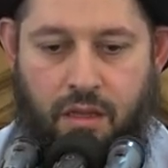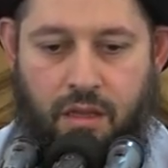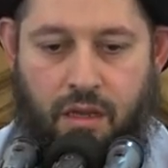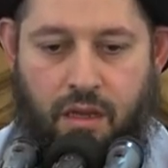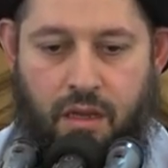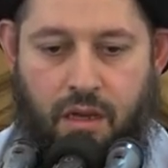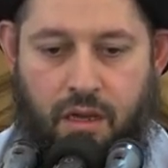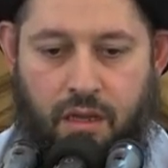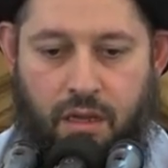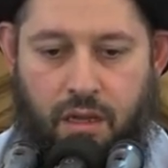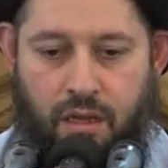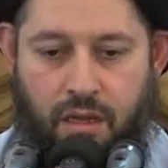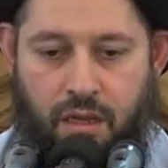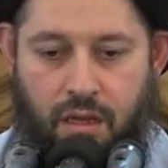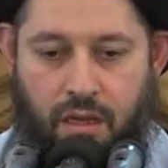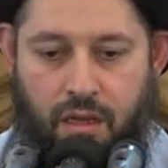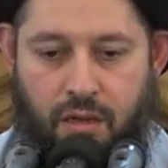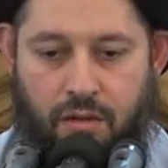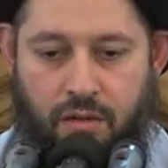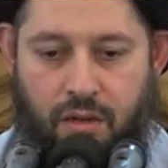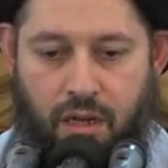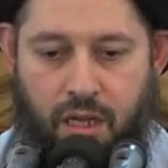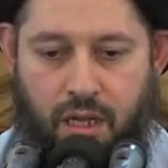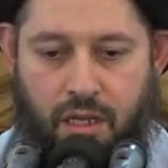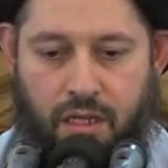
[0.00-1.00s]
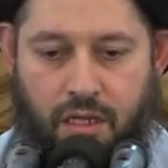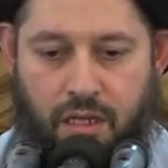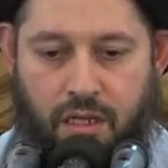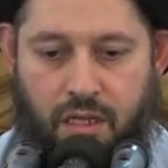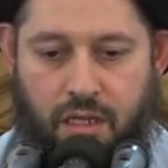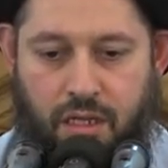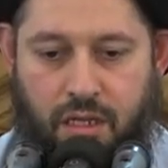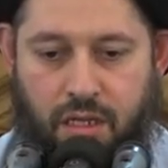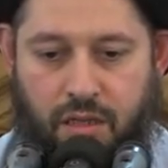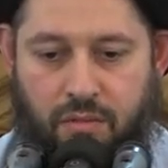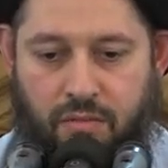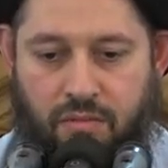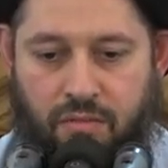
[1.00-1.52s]
قال الله
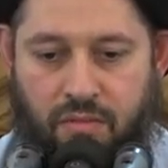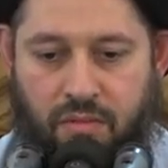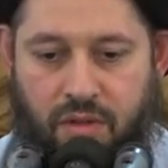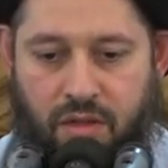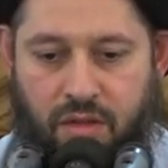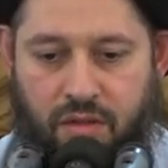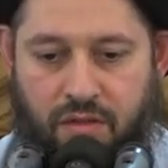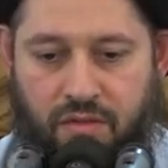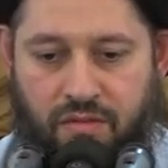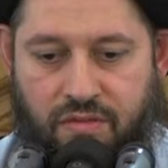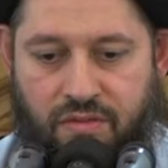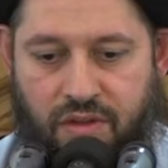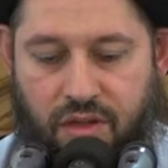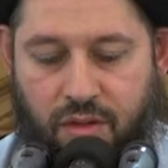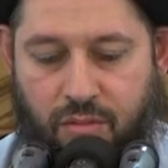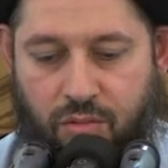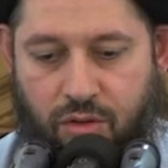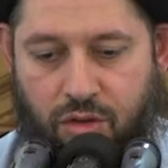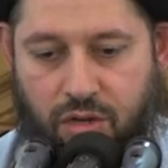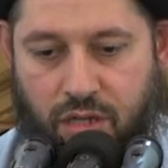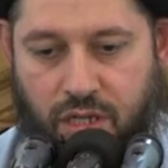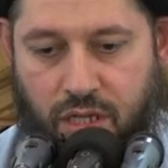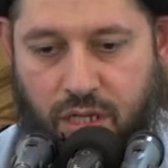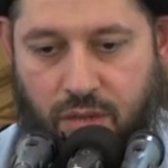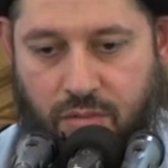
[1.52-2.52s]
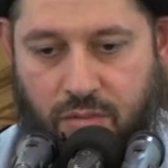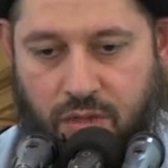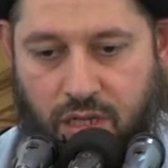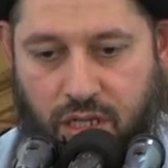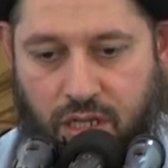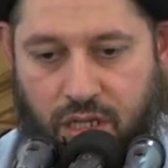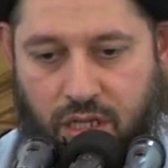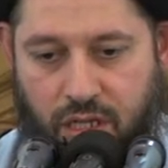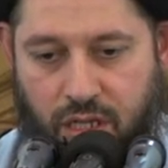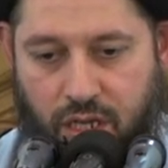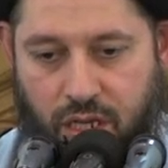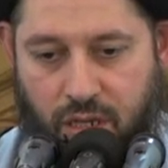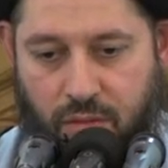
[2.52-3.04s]
الحكيم في محكم
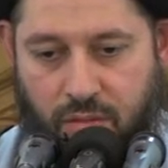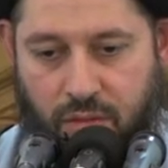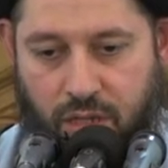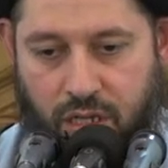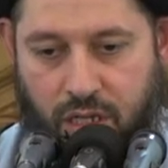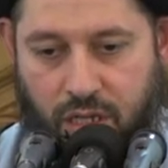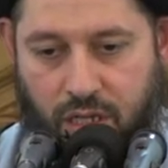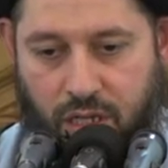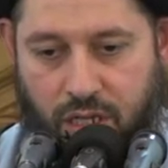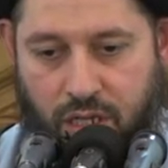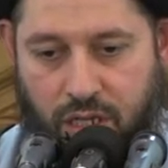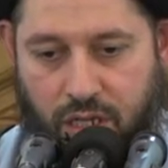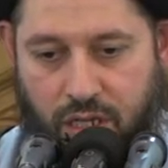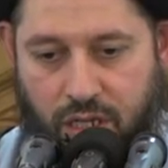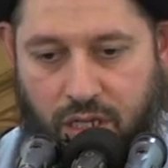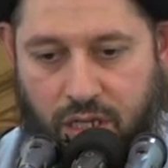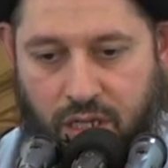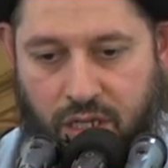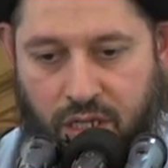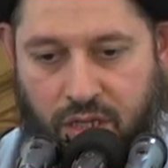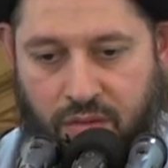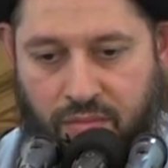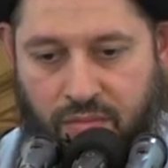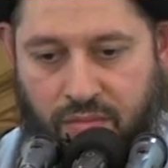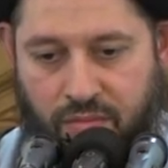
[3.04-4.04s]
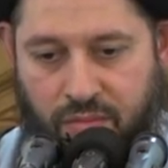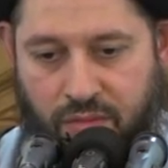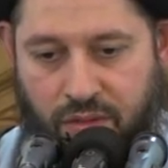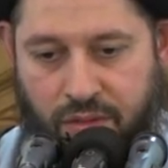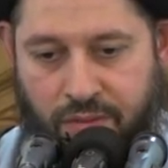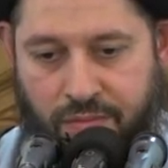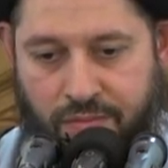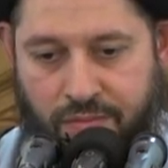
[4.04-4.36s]
كتابه الكريم